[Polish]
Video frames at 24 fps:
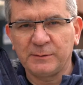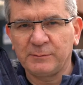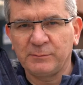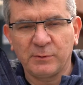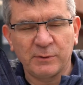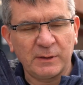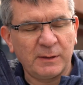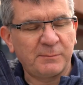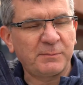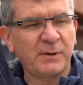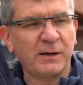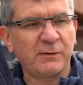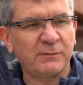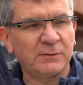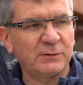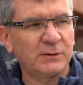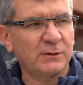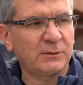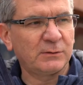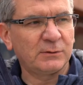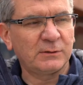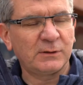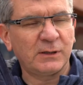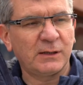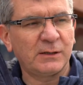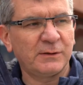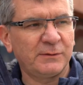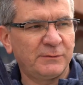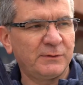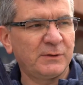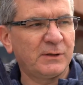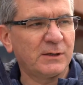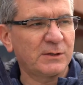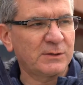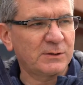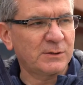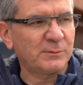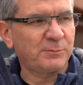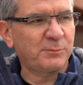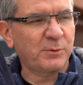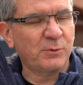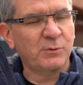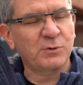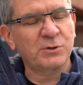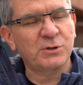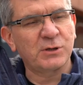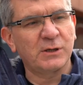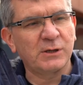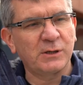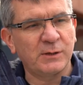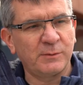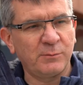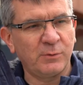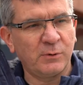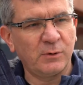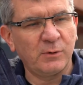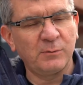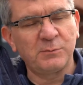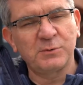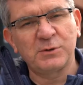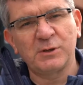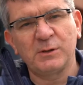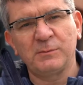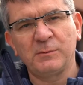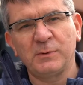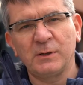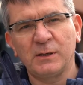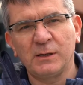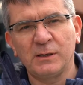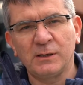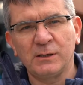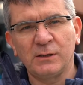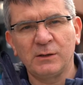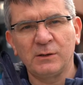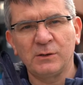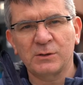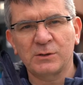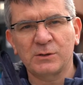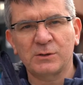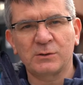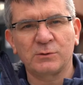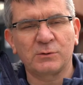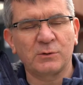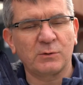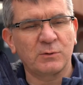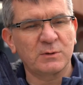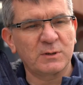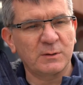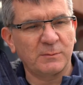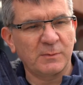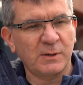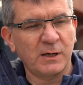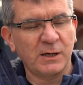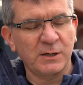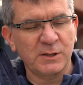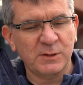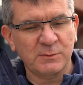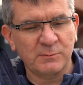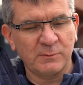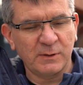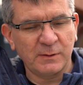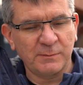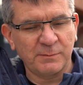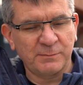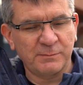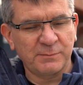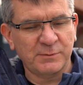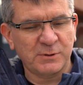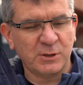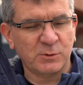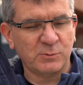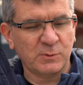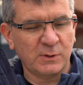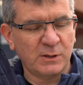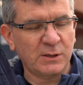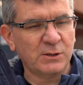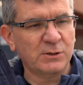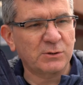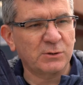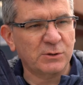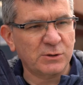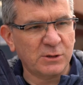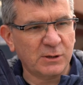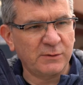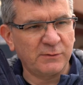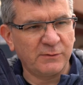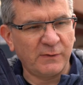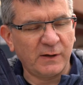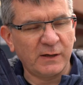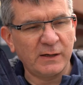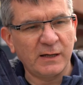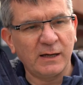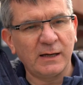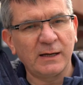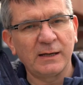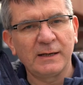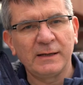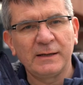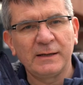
bo naprawdę tutaj widać, że poruszenie było olbrzymie i ilość, którą zebraliśmy, przeszła nasze oczekiwania.